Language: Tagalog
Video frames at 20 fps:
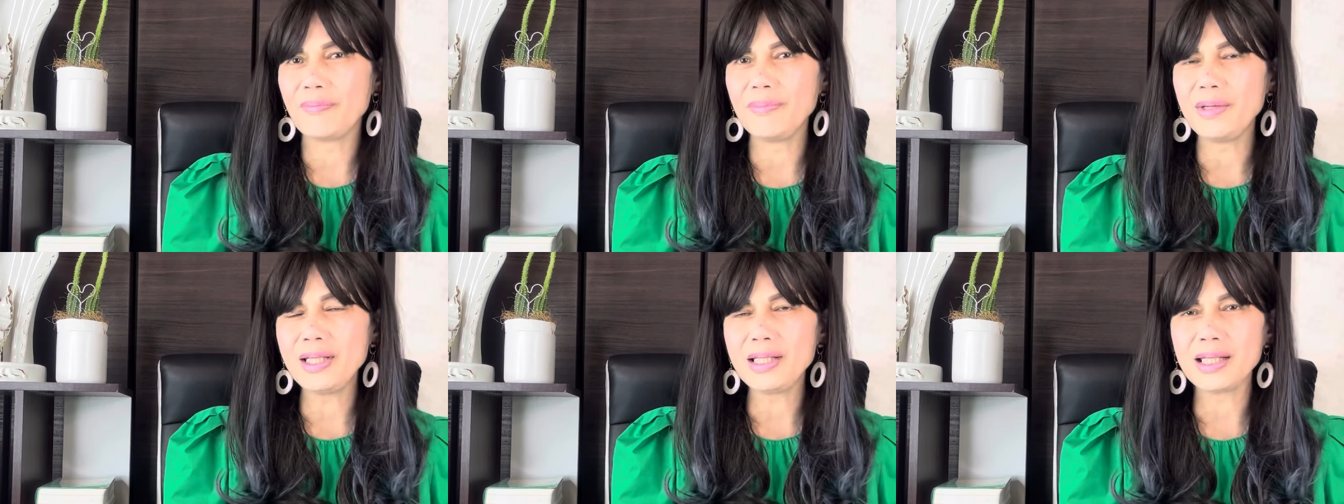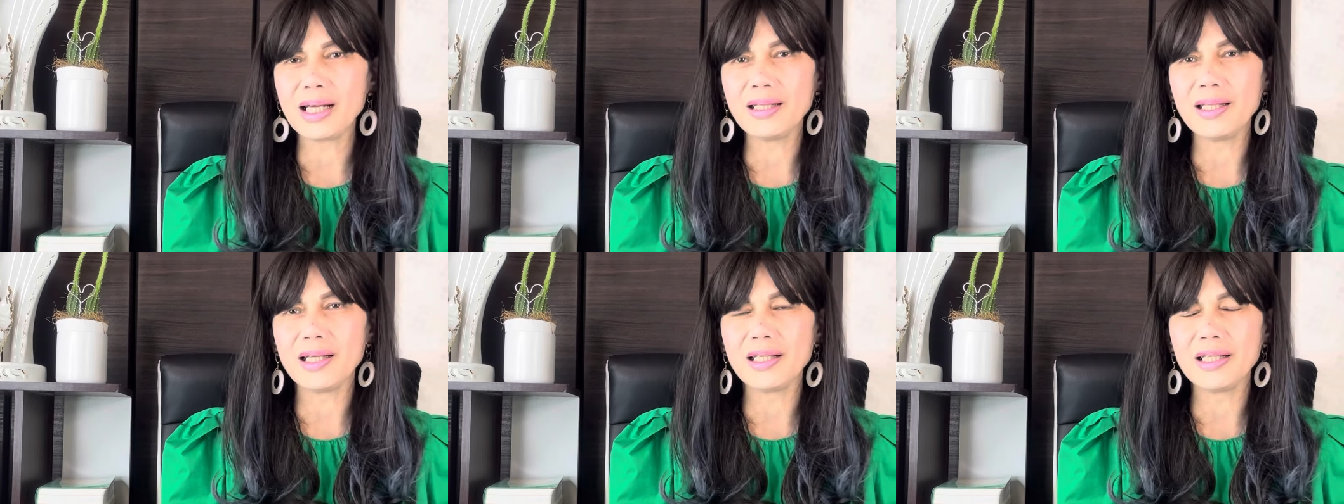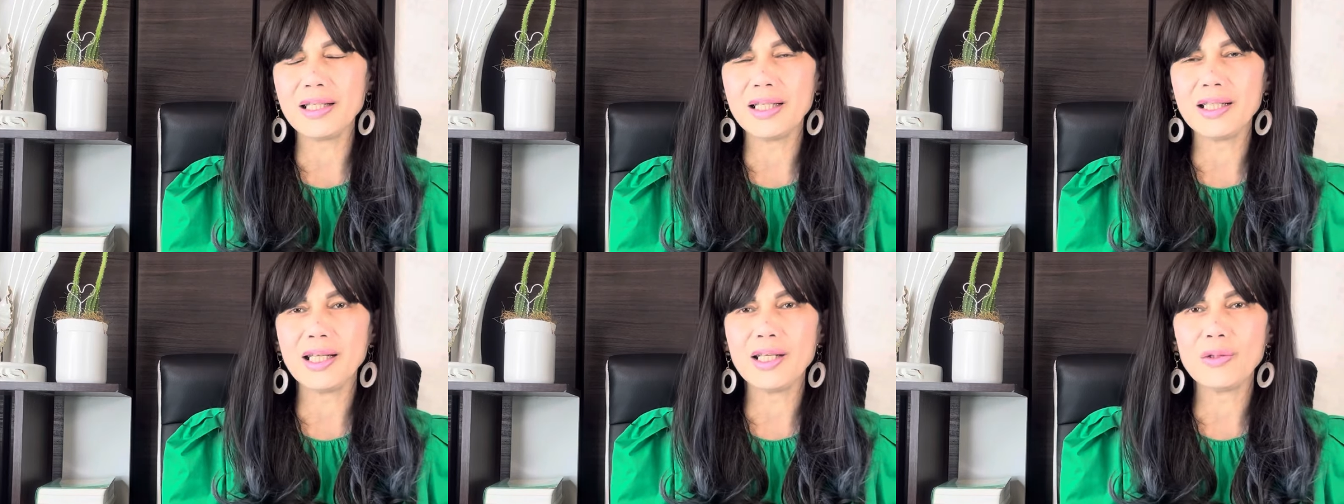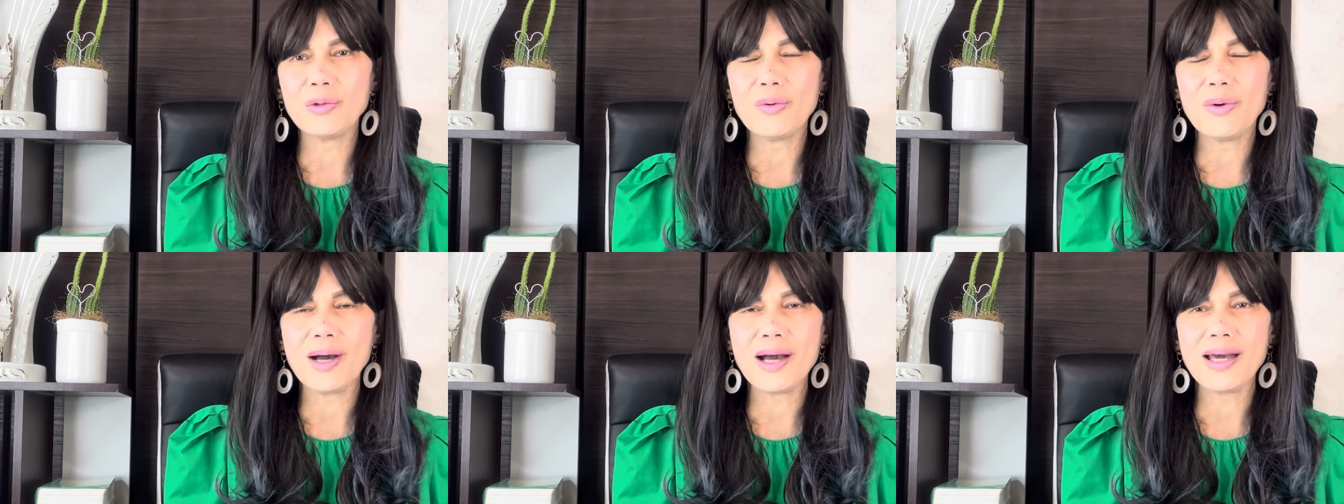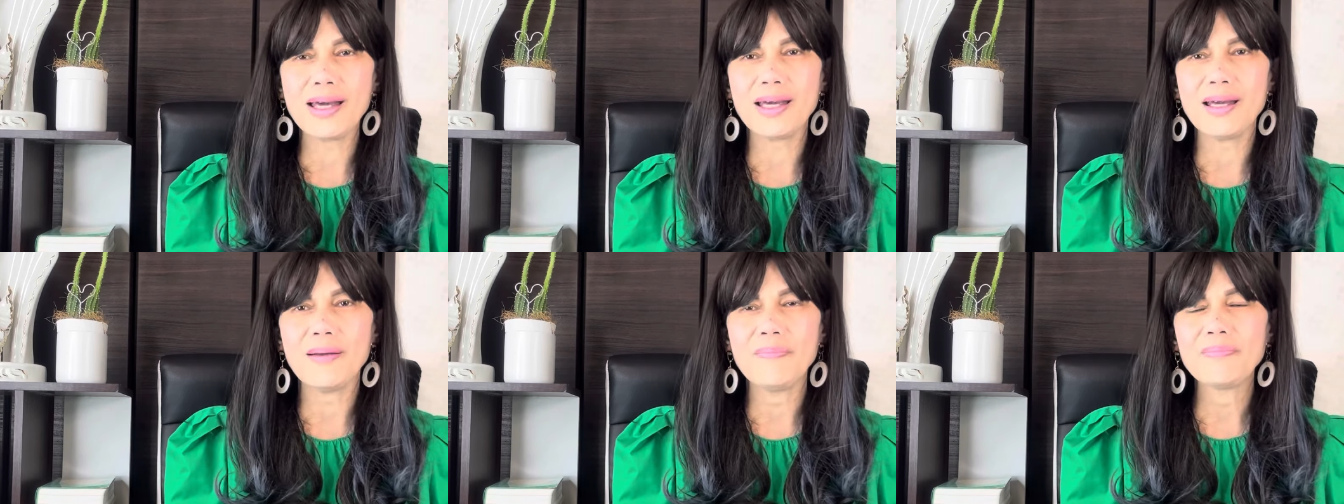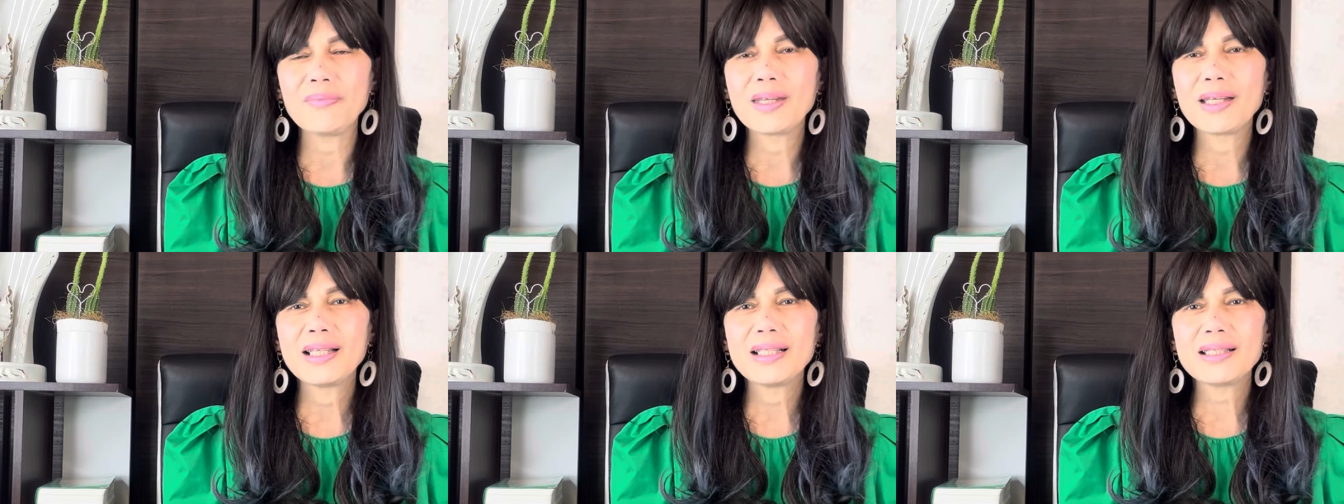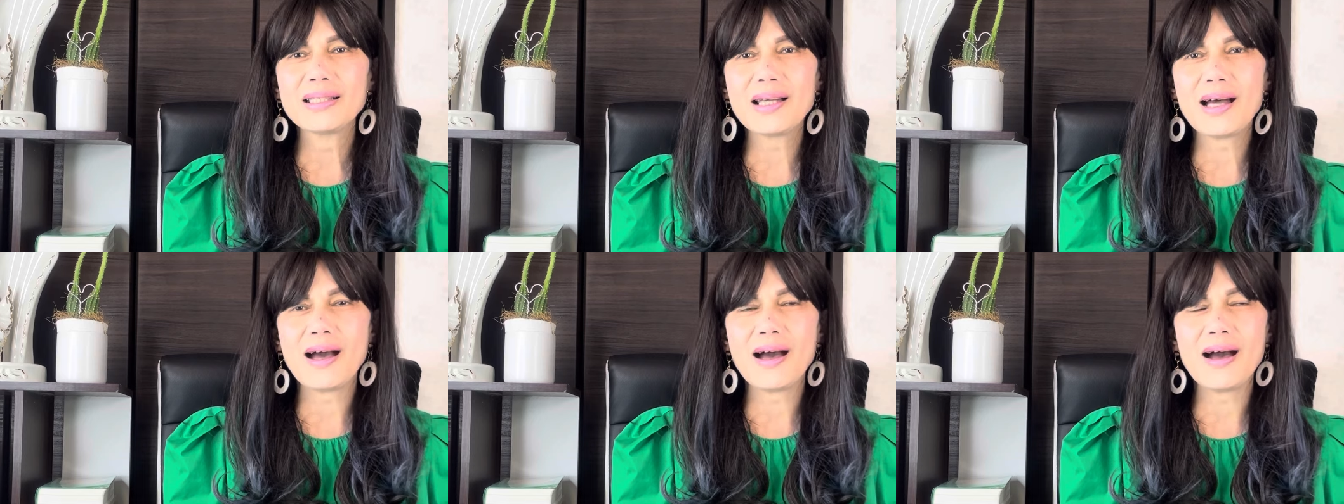Minsan, narinig ko nga eh,
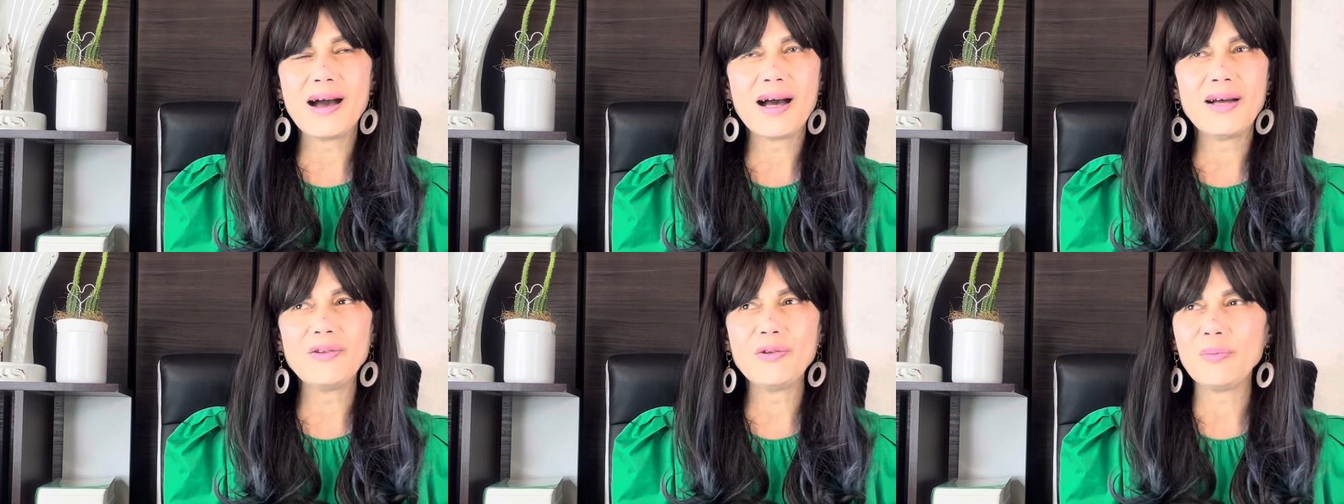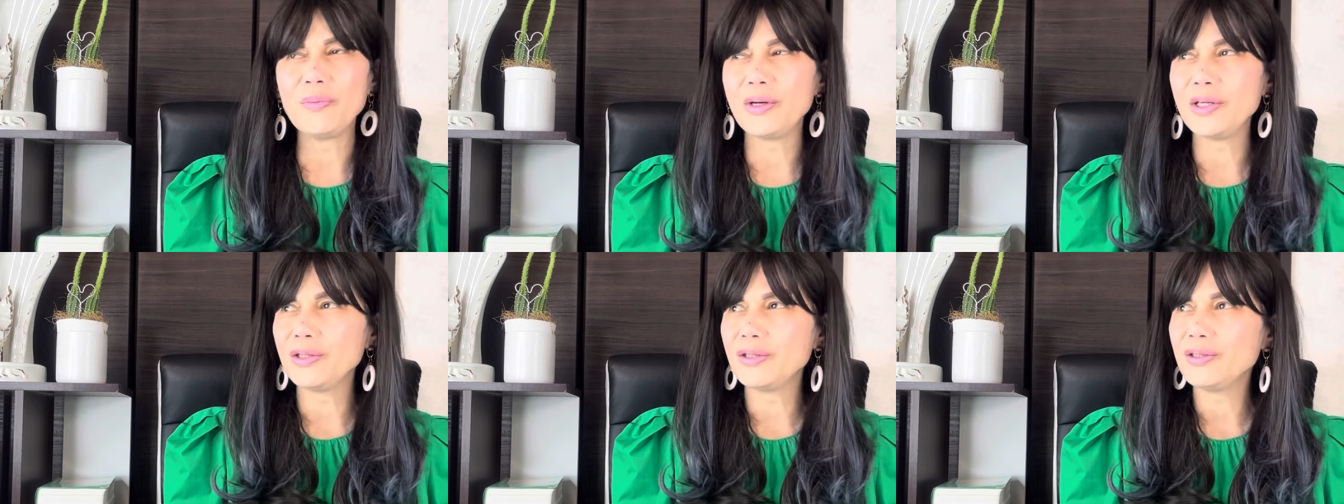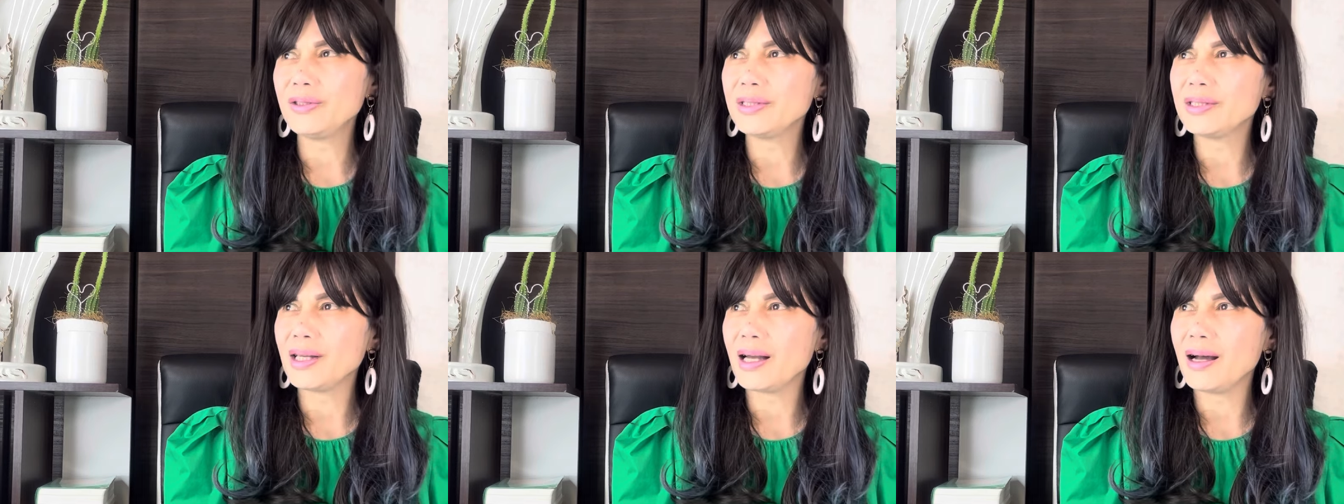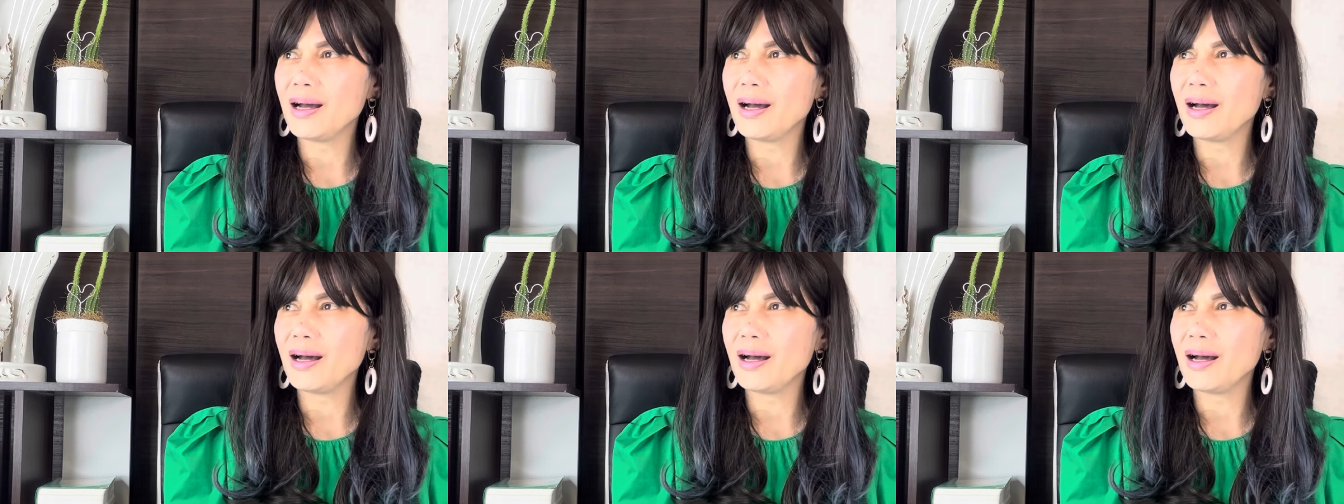sa ano ba yon sa